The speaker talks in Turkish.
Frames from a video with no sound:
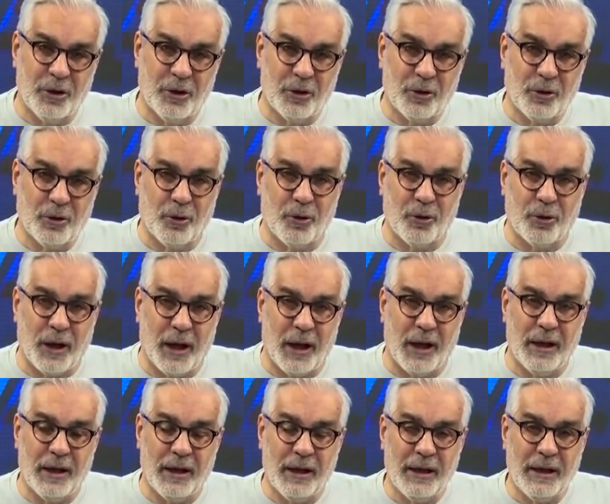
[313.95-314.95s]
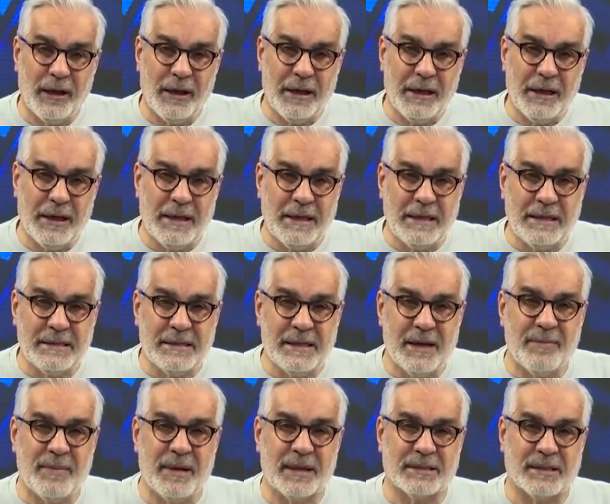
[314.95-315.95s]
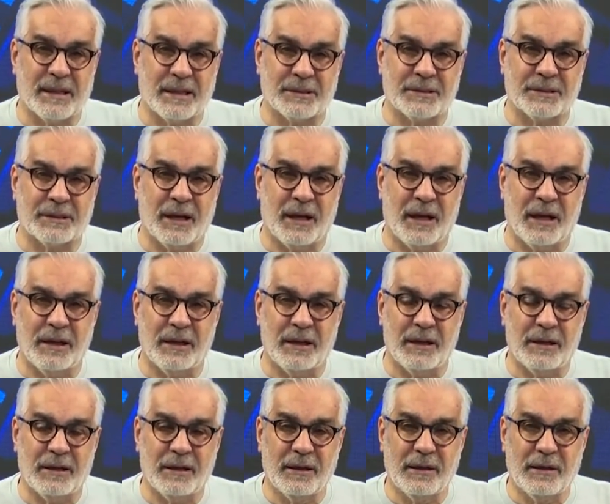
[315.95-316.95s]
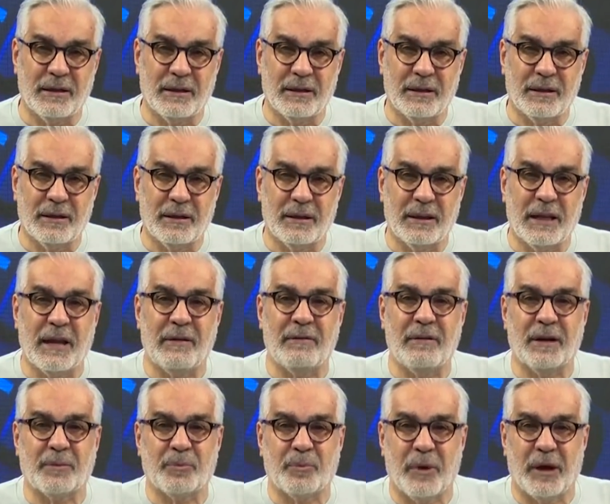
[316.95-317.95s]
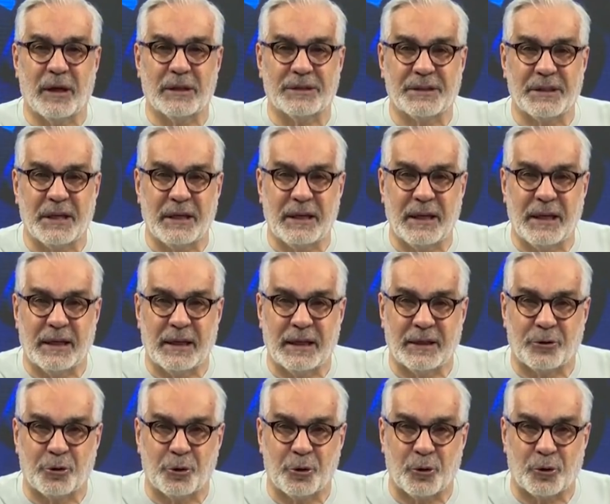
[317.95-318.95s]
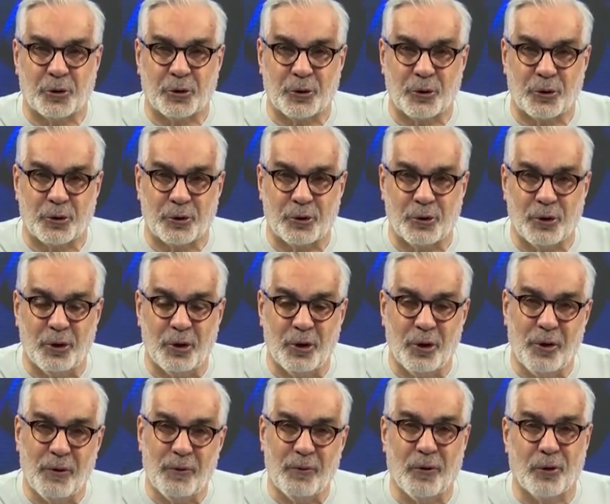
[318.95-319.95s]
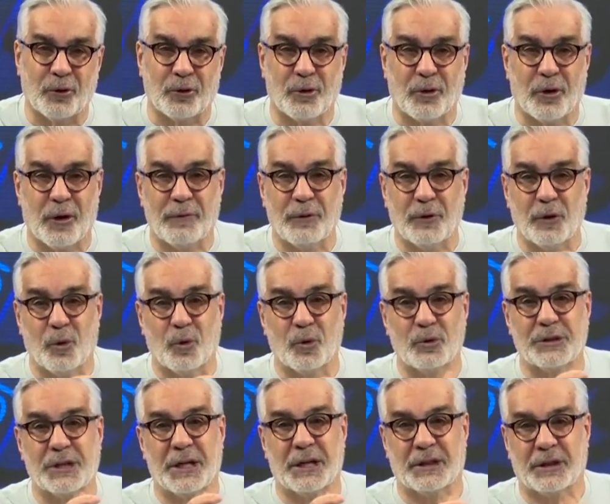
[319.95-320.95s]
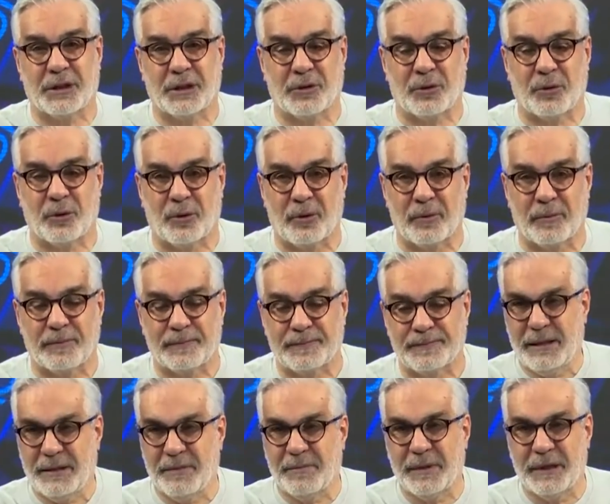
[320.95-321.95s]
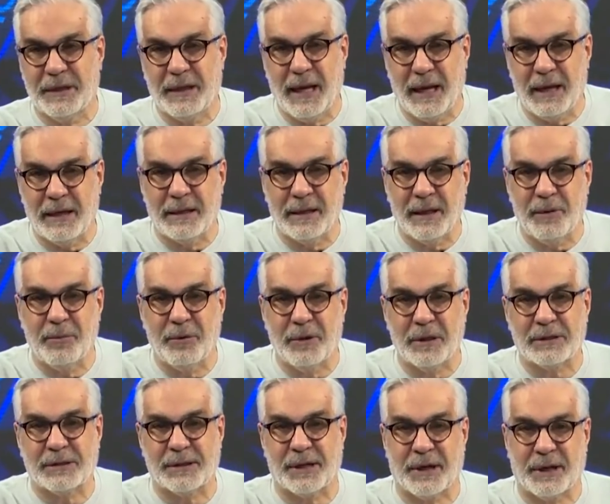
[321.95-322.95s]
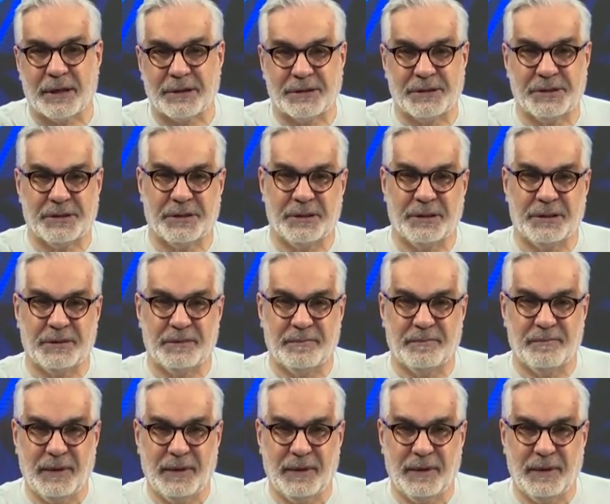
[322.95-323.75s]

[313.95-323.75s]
Sonra ince mesajla Devlet Bahçeli'ye getiriyor sözü. Fotoğrafı da o çekti diyor. Şimdi gelin de buna sanatçı deyin.